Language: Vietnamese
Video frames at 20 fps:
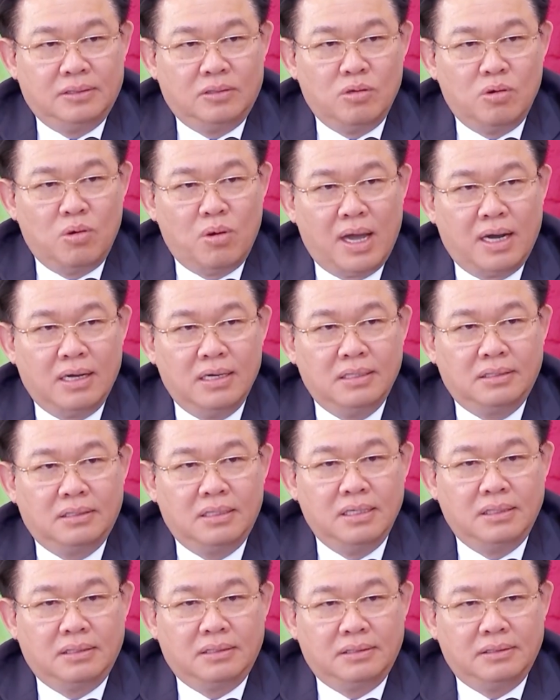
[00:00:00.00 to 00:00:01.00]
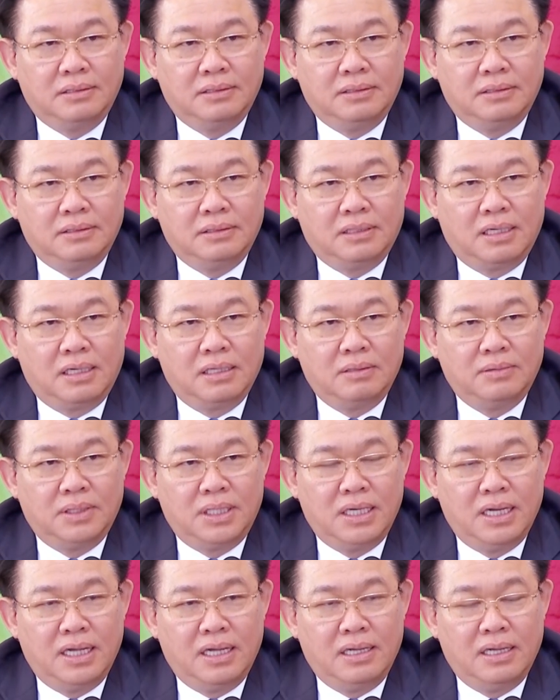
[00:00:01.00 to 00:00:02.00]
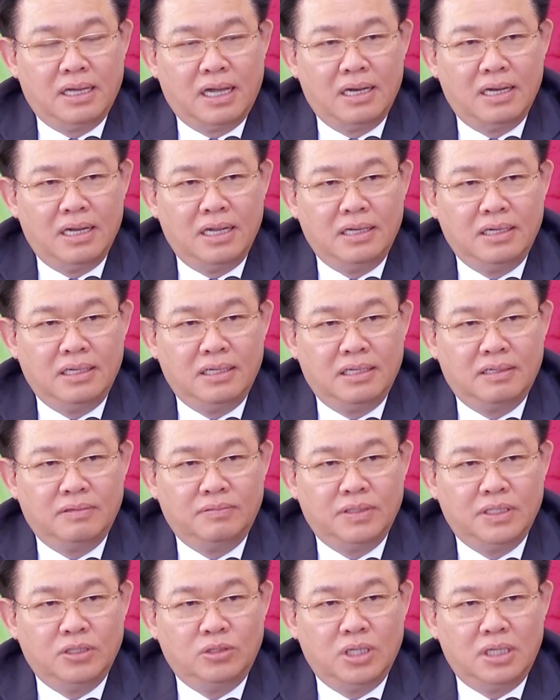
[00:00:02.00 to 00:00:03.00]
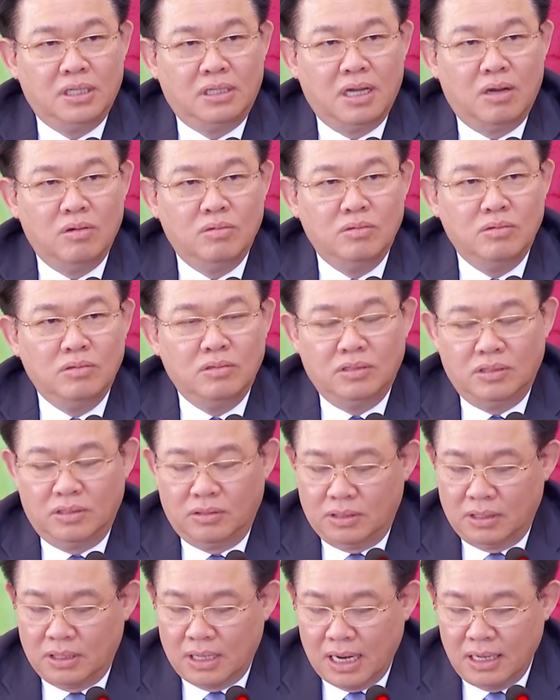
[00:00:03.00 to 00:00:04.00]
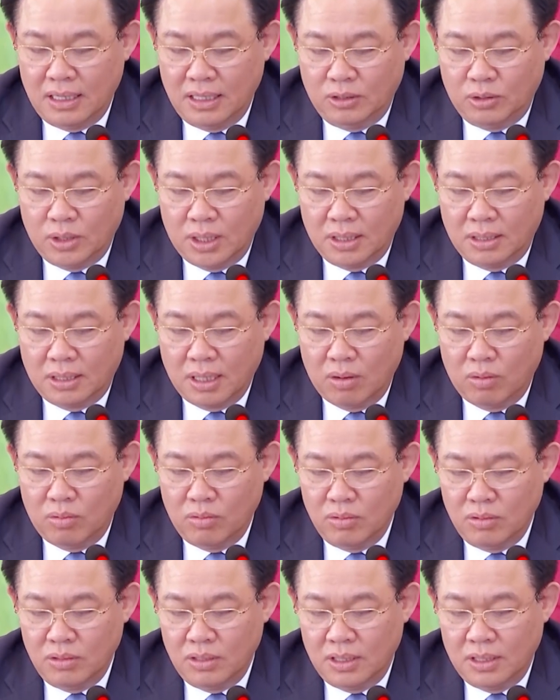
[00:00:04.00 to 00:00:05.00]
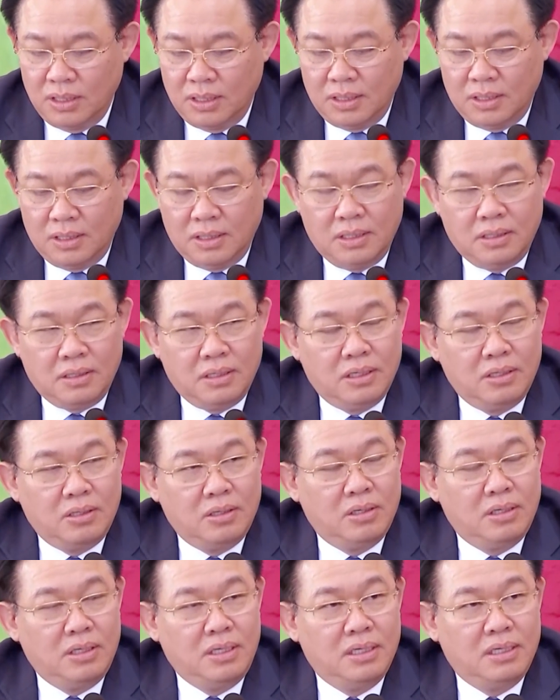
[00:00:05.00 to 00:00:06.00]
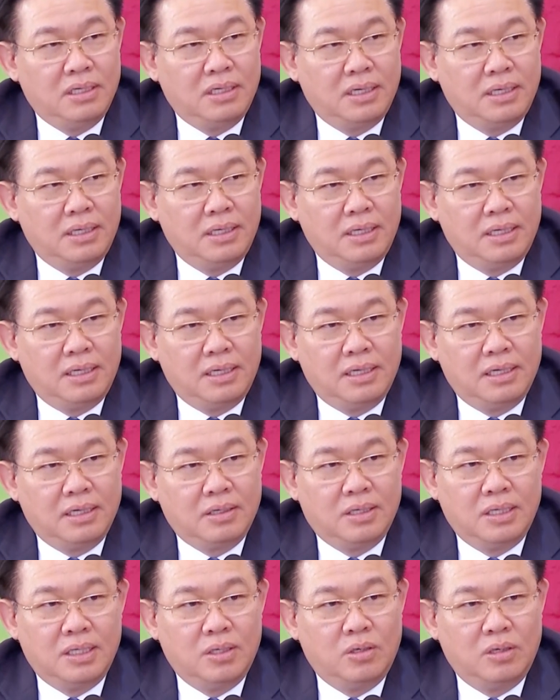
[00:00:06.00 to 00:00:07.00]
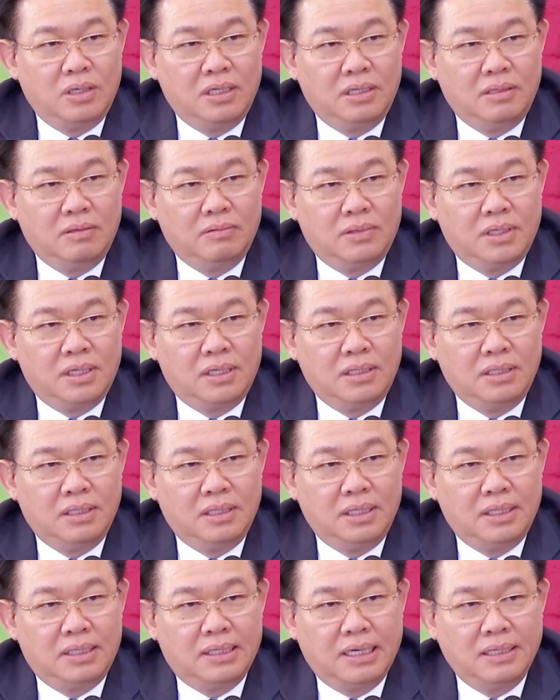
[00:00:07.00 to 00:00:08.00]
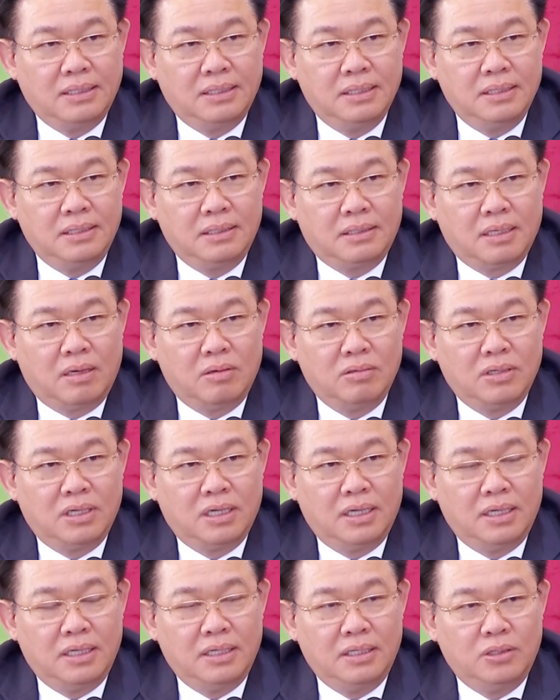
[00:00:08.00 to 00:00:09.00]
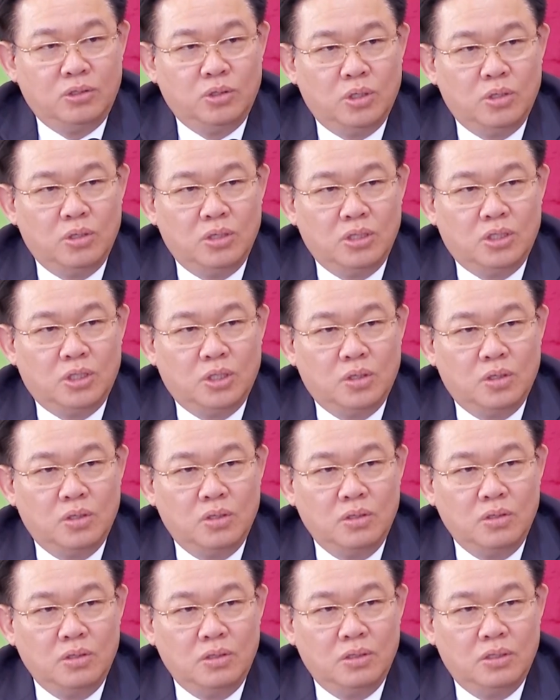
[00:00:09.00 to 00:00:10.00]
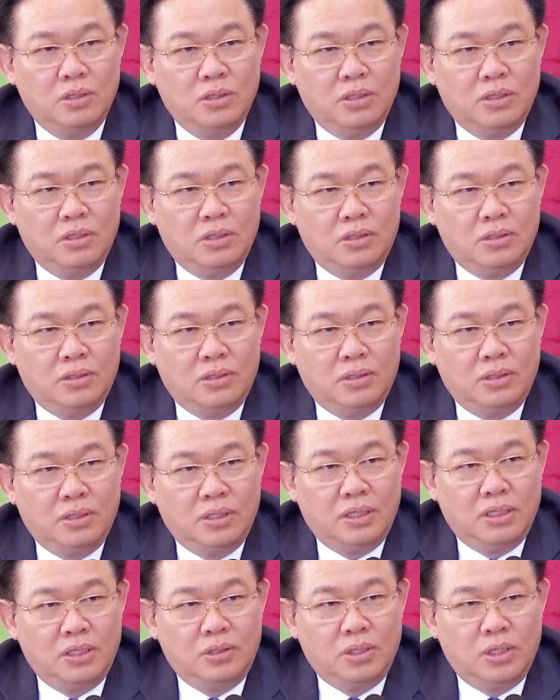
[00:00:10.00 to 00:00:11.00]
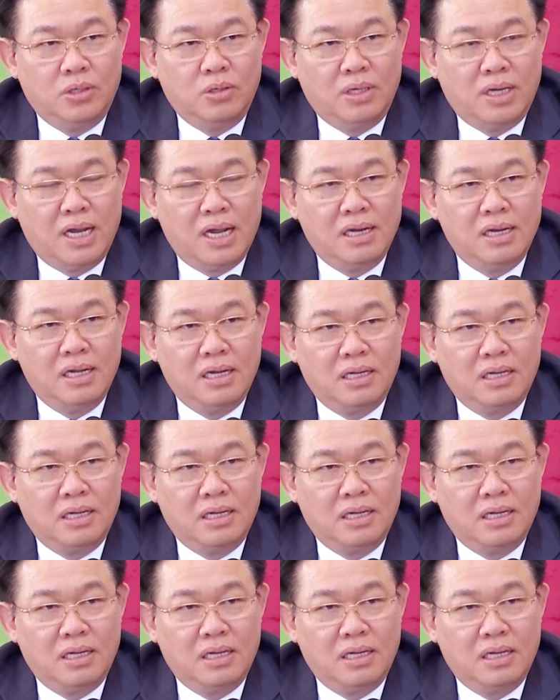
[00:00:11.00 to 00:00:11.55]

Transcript: khủng hoảng lương thực các cái vấn đề an ninh à, phi truyền thống an ninh truyền thống thế rồi những cái à, cơ hội và những cái thách thức trong cái chuyển đổi số rồi chuyển đổi năng